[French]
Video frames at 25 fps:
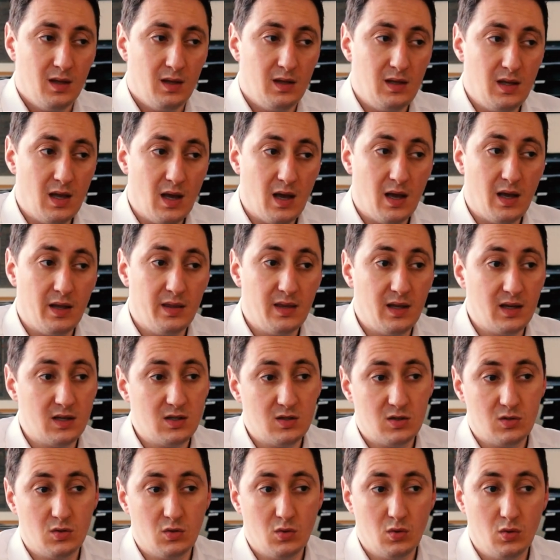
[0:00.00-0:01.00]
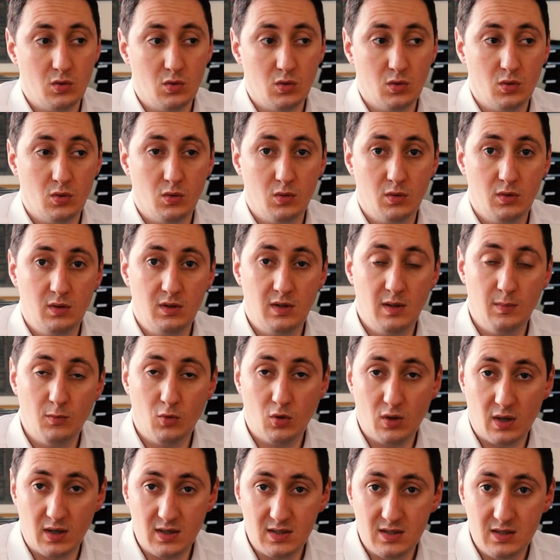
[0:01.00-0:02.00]
il y a un axe euh,
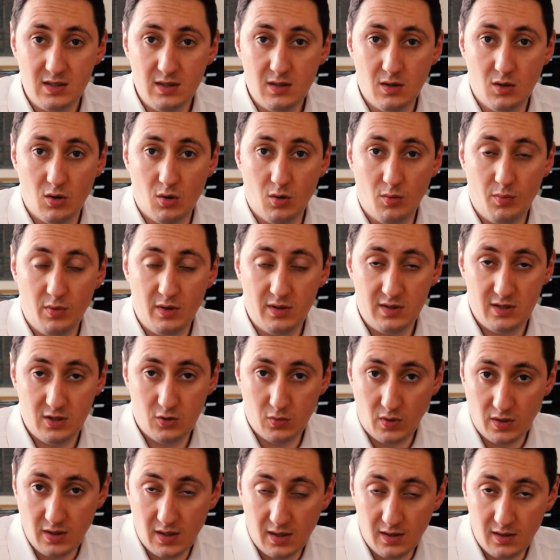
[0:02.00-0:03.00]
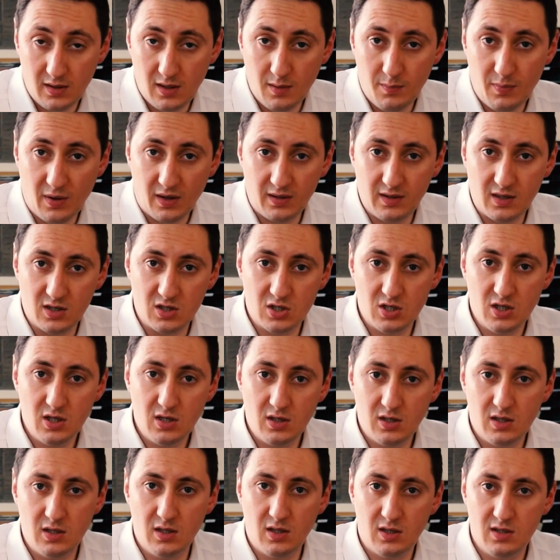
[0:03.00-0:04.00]
démocratie et citoyenneté
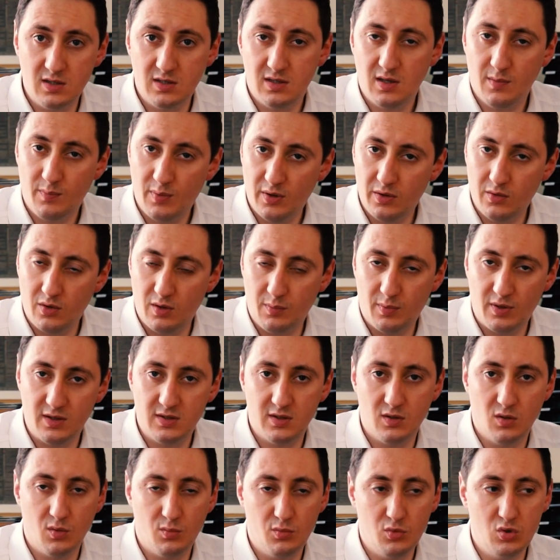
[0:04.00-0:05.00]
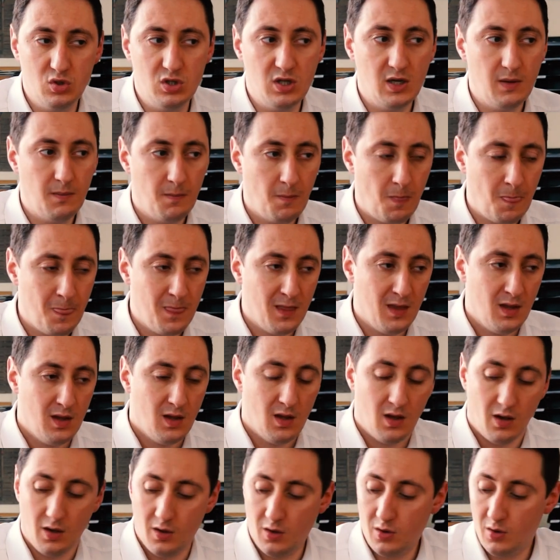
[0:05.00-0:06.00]
partagée qui n'existait pas dans les précédents budgets.
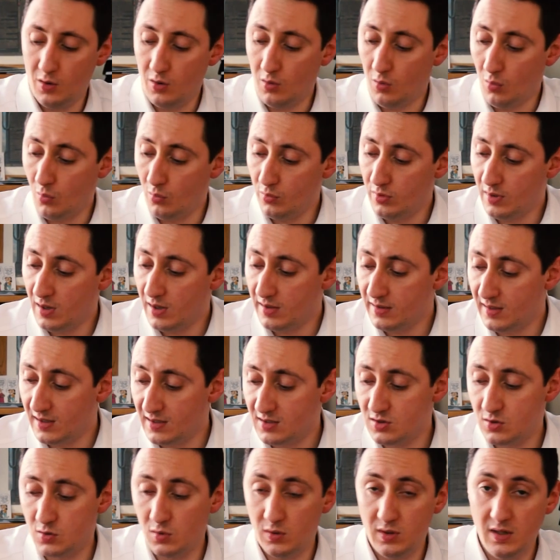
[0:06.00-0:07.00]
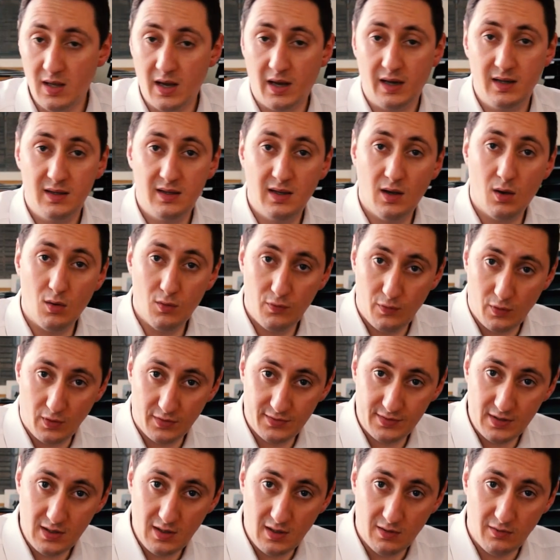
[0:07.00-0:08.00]
on a un axe solidarité
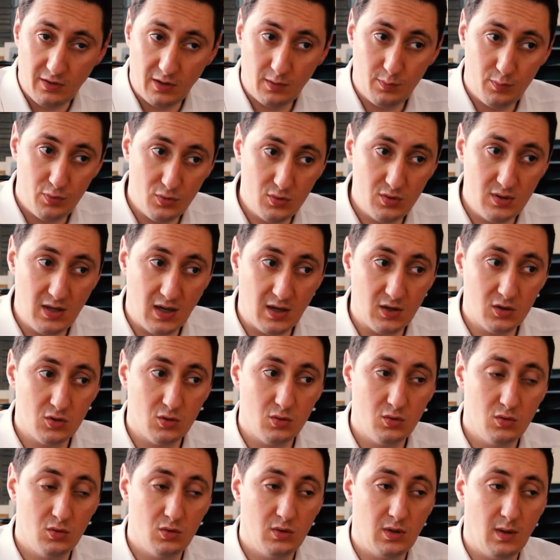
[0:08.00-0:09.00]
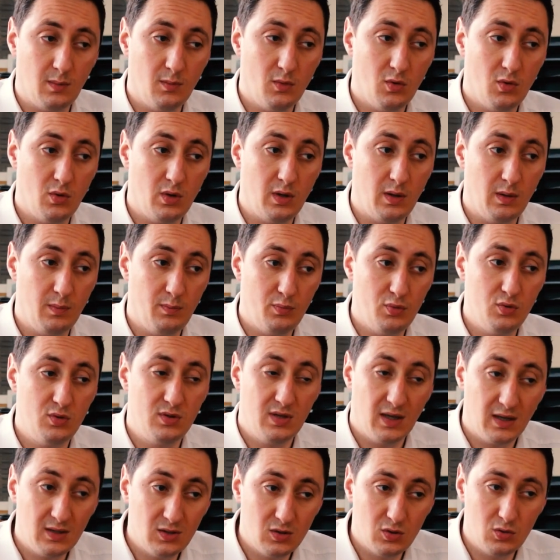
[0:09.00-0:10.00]
renforcée avec plus d'argent notamment et plus
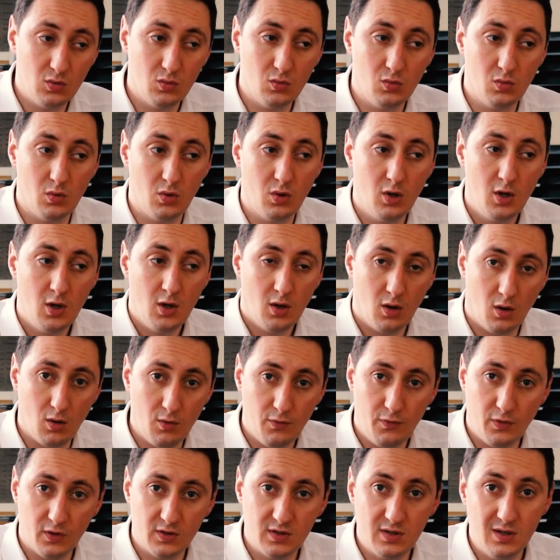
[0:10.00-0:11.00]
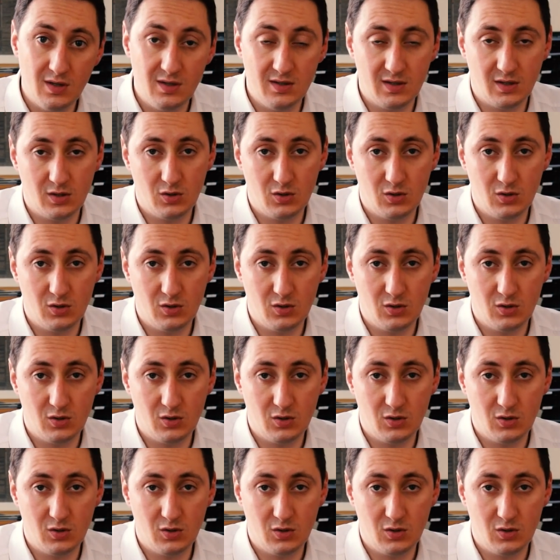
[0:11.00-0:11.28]
d'actions, renforcer les